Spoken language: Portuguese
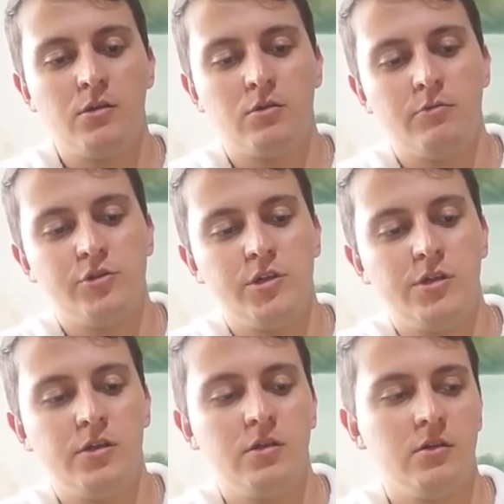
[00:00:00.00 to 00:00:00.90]
Como eu
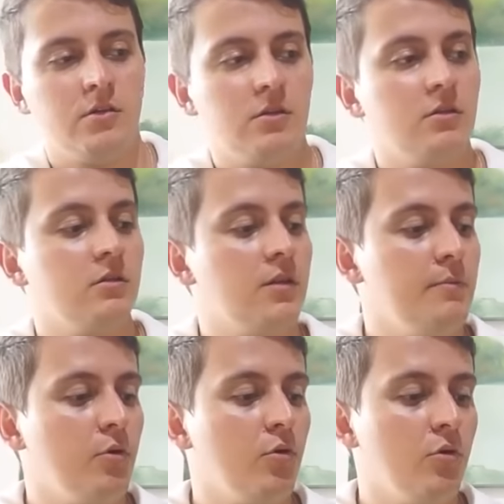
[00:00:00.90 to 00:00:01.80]
disse,
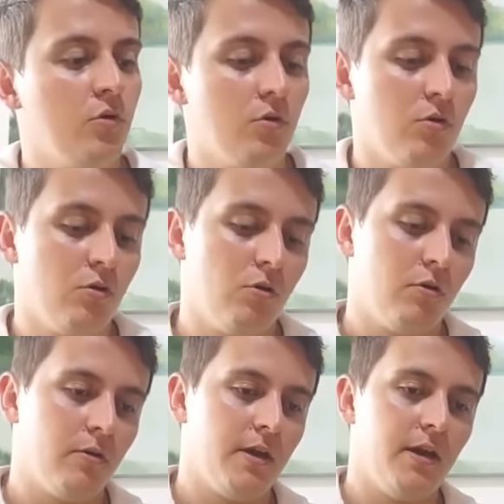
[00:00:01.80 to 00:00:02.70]
demorou